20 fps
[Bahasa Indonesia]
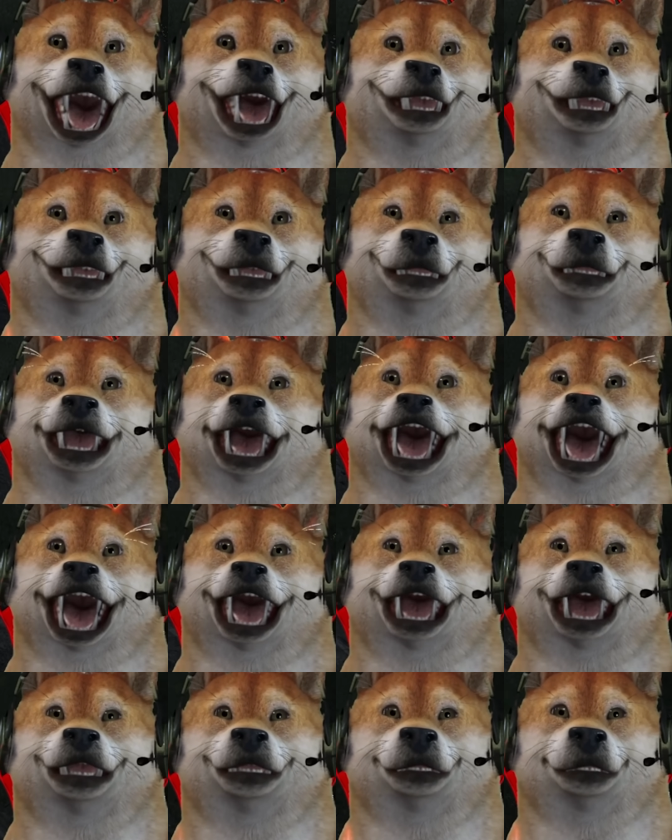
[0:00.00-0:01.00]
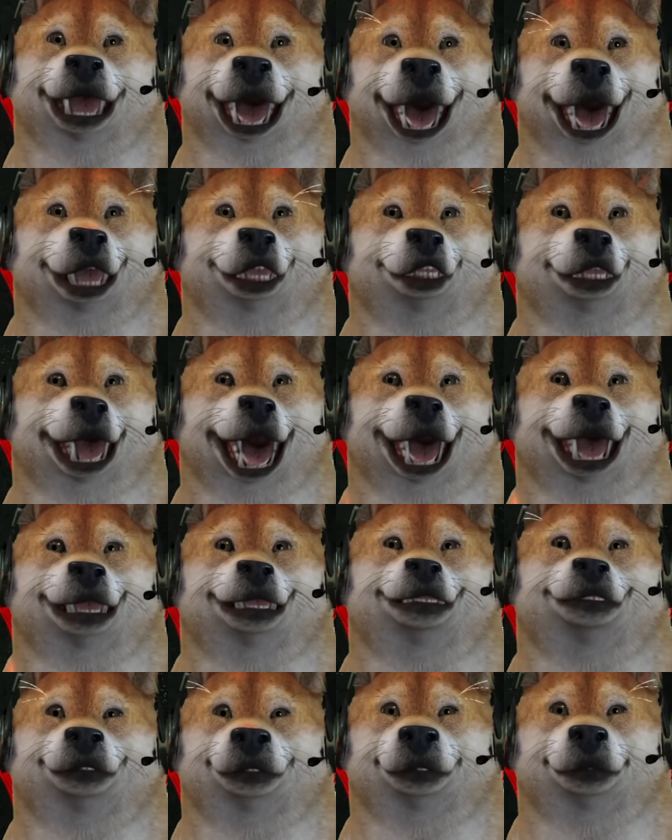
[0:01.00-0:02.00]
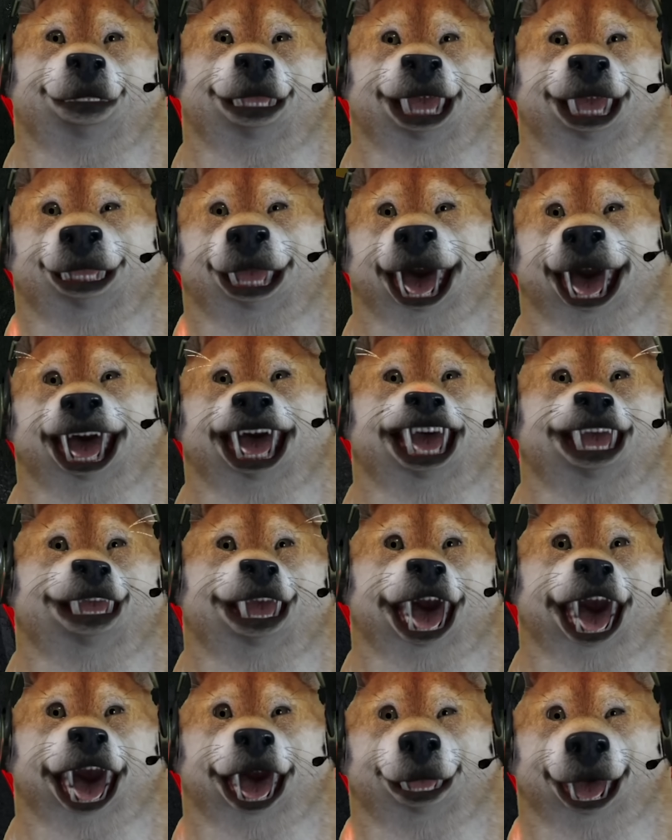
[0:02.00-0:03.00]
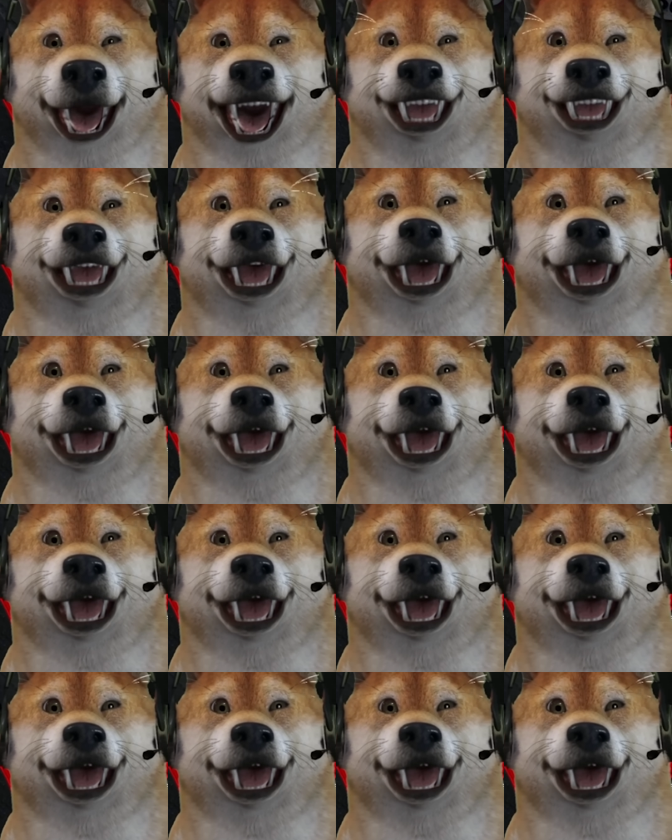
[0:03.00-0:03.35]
takut di begel kawan, tangkis tuh. Cuman eh, budak ya.